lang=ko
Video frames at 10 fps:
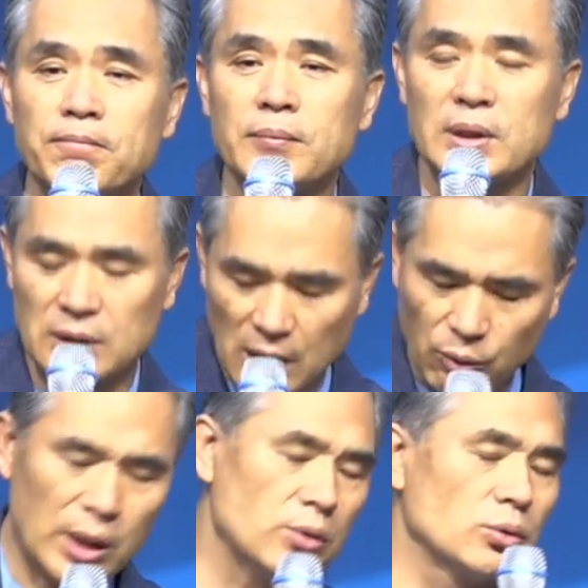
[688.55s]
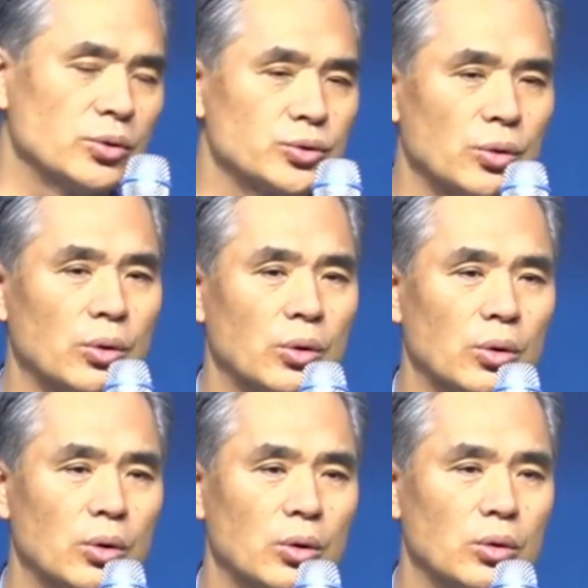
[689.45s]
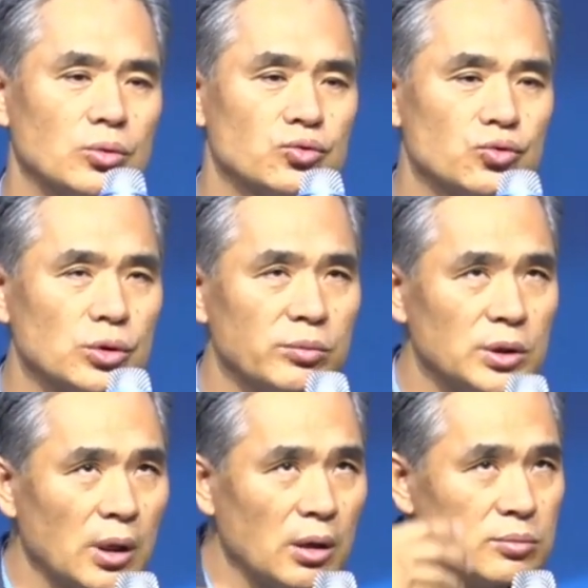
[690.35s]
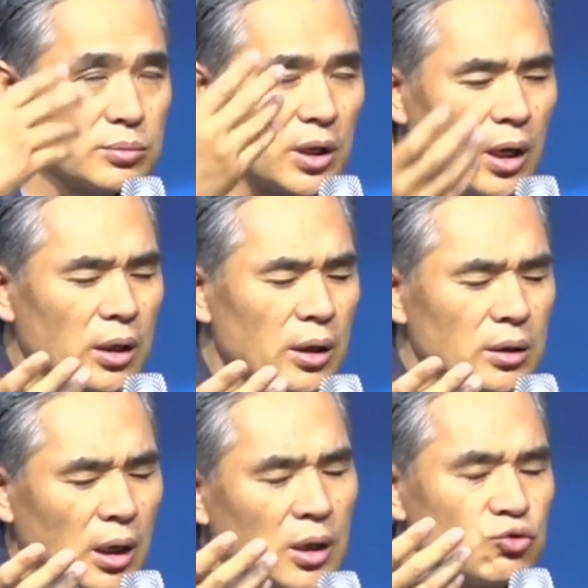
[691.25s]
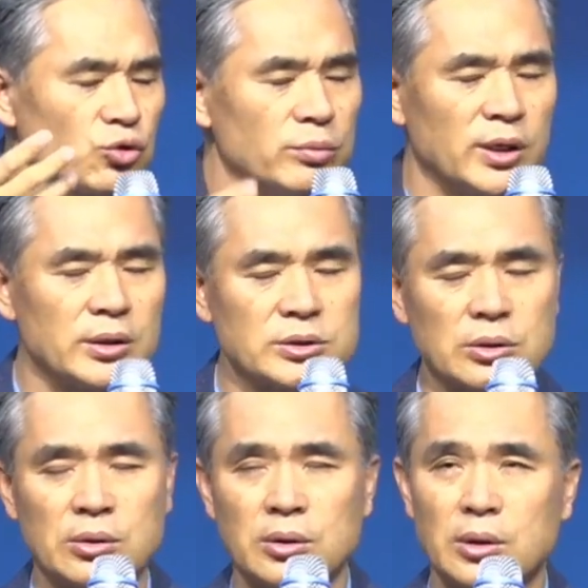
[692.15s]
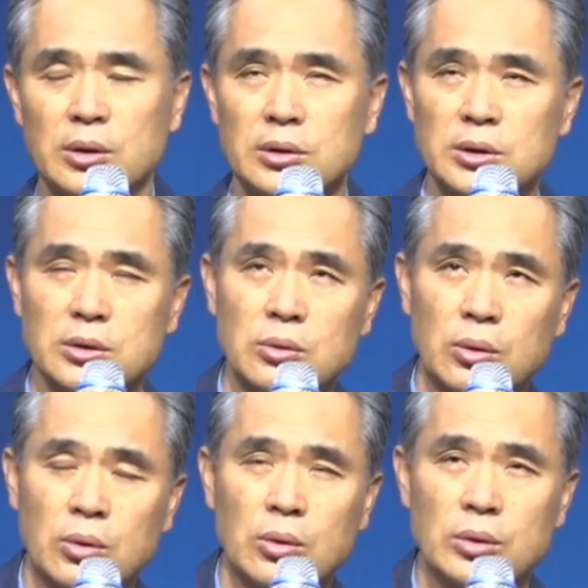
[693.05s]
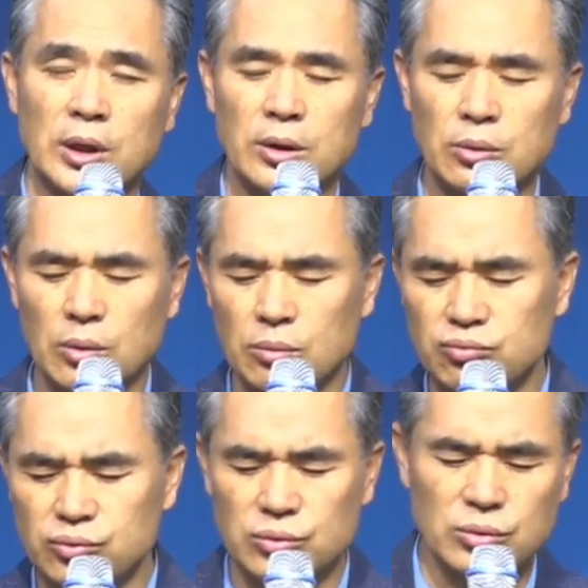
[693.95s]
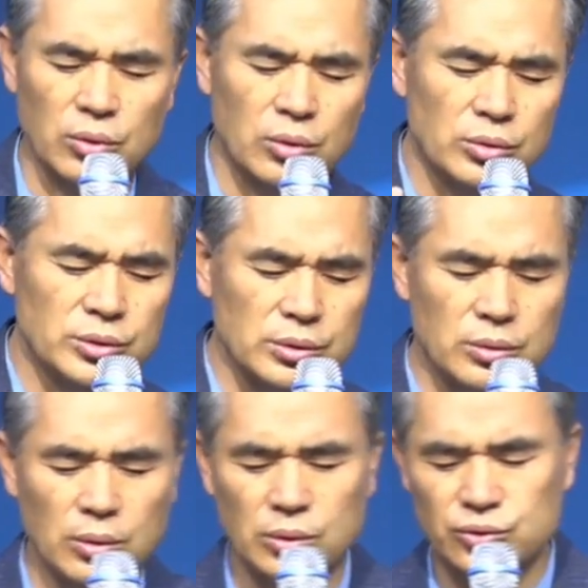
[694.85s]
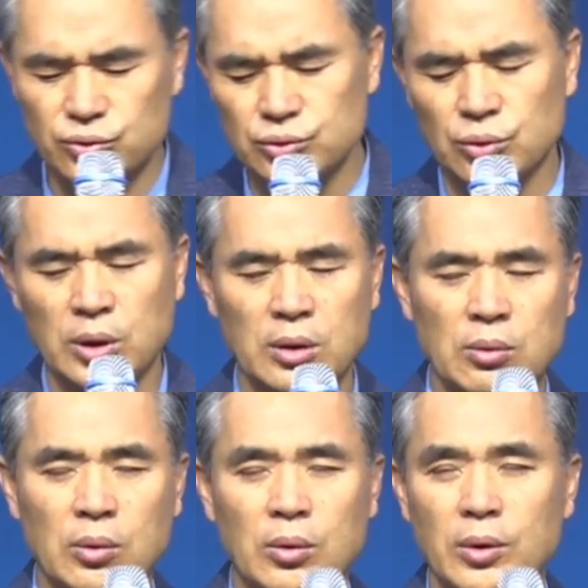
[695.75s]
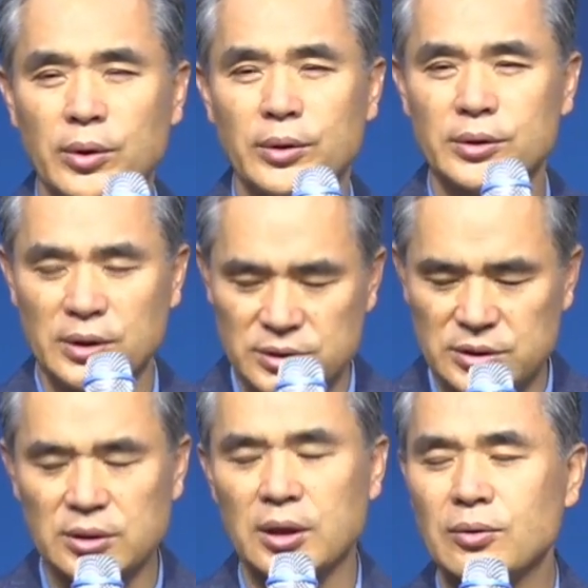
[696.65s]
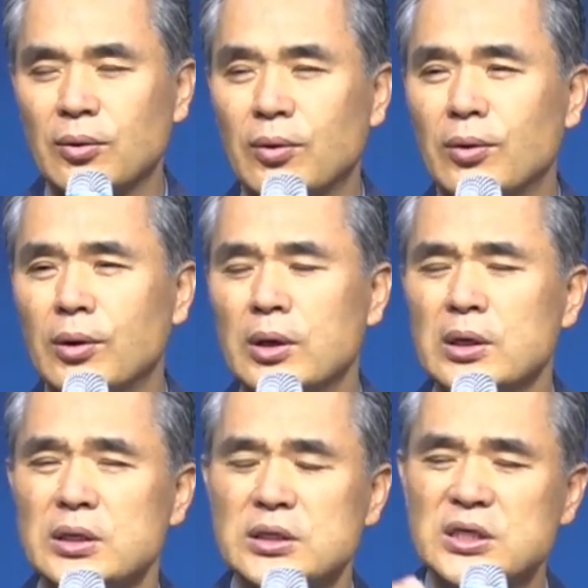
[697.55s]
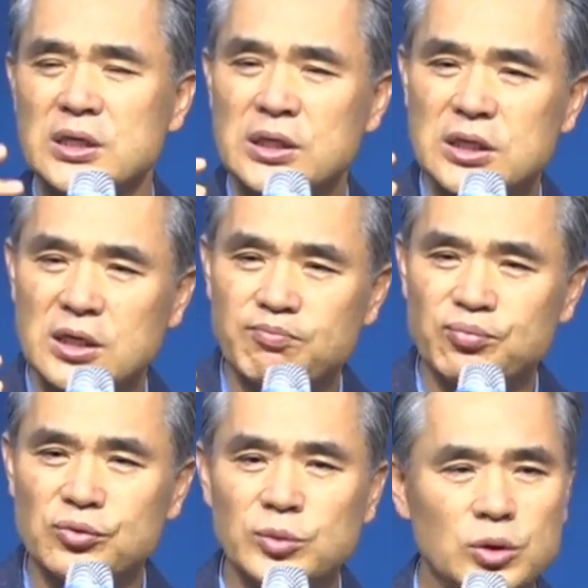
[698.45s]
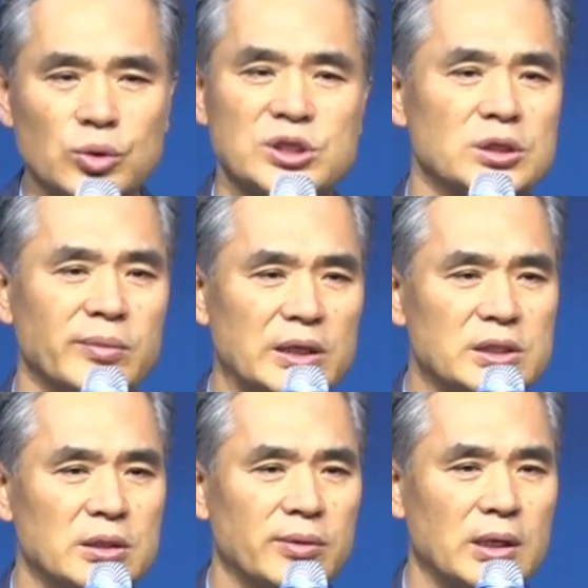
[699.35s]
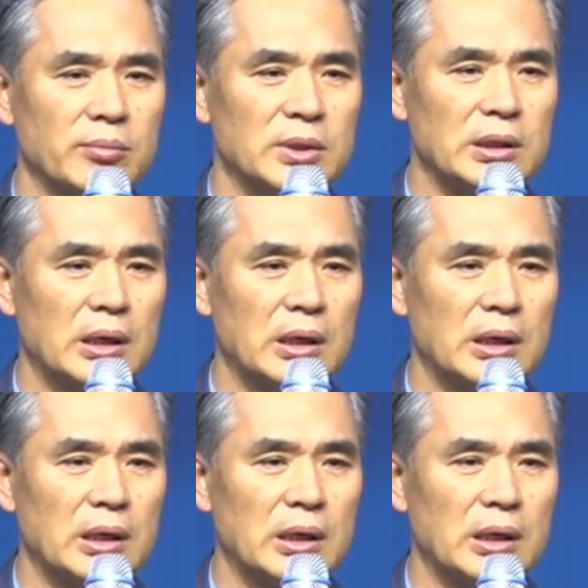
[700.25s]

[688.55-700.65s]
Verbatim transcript: 대화하는 거죠. 주님이 내, 내 안에, 내가 주님 안에서 듣고, 나누고, 묻고, 듣고, 순종하고, 예스하고 이 기쁨을 놓치지 마시기 바랍니다.